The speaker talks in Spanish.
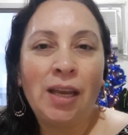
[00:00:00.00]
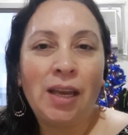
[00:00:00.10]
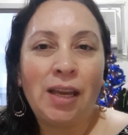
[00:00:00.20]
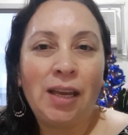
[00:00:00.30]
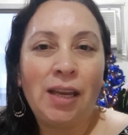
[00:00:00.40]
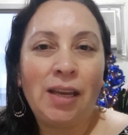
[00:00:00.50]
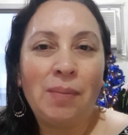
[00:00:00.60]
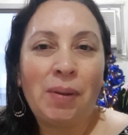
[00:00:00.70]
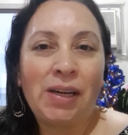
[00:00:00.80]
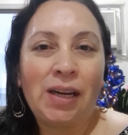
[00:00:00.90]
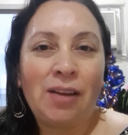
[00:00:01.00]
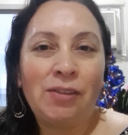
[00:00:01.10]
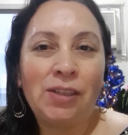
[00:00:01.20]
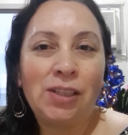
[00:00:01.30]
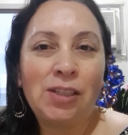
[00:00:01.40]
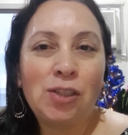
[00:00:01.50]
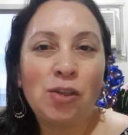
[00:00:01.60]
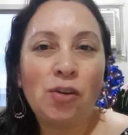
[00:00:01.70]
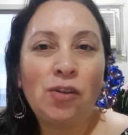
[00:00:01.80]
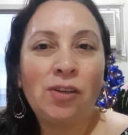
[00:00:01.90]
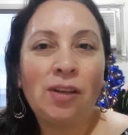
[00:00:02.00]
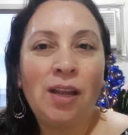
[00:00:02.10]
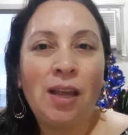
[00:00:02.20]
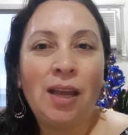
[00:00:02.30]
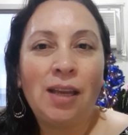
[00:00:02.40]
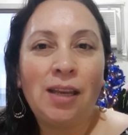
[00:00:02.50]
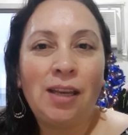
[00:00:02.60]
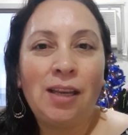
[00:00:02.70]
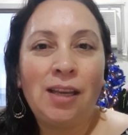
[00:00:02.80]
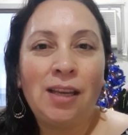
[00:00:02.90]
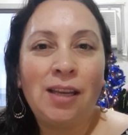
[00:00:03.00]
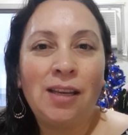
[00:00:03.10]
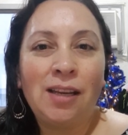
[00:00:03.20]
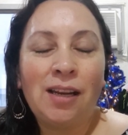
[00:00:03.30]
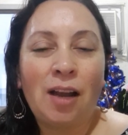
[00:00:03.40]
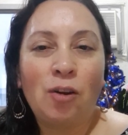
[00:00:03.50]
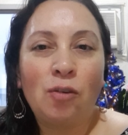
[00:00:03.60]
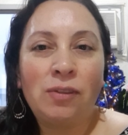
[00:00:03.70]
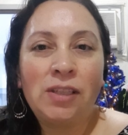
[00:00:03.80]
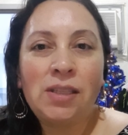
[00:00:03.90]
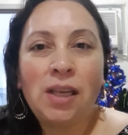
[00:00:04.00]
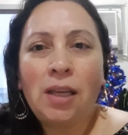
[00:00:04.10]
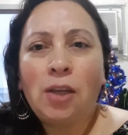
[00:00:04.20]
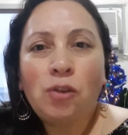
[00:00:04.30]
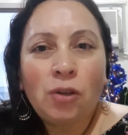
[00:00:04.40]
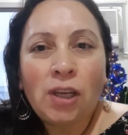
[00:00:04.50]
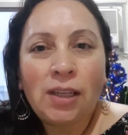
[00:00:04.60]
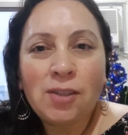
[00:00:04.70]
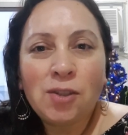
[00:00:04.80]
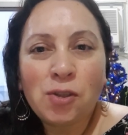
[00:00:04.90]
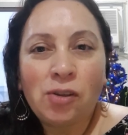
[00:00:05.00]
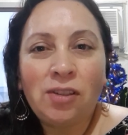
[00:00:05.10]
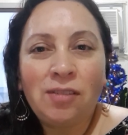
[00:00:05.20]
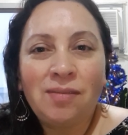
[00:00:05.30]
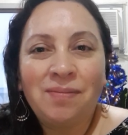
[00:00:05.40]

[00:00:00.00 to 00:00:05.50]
eh, para la bendición y Jacob dice, ¿y estos quiénes son?